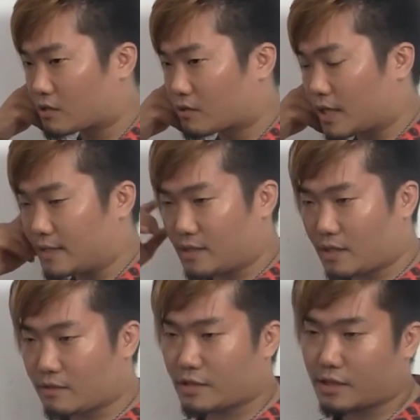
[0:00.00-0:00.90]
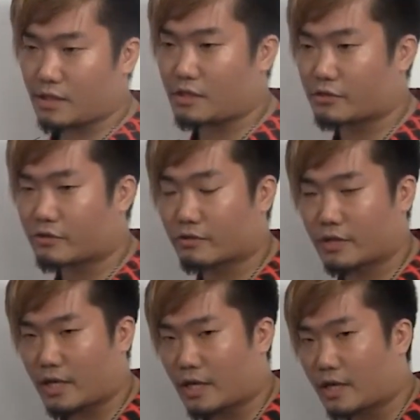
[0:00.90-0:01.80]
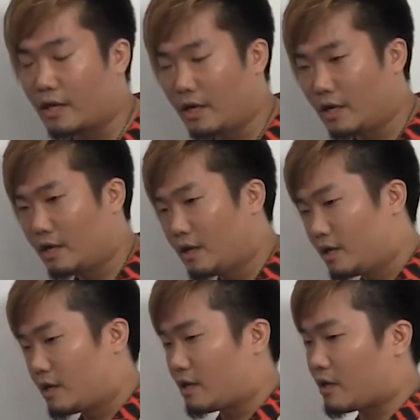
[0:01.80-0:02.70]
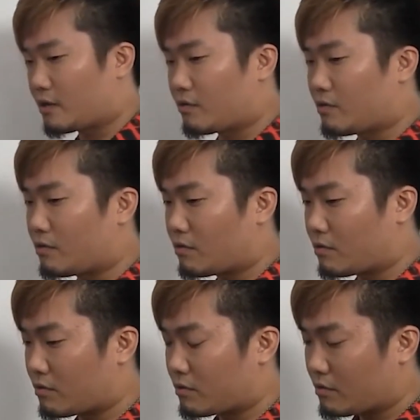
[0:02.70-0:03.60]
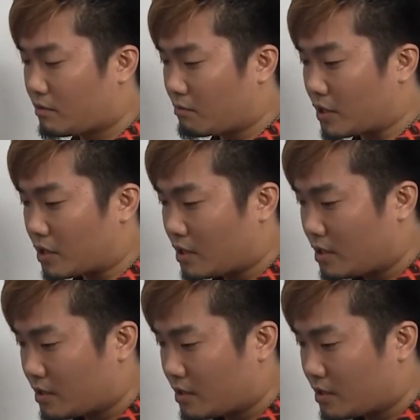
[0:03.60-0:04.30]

その活躍した選手によって、あのー、まあ、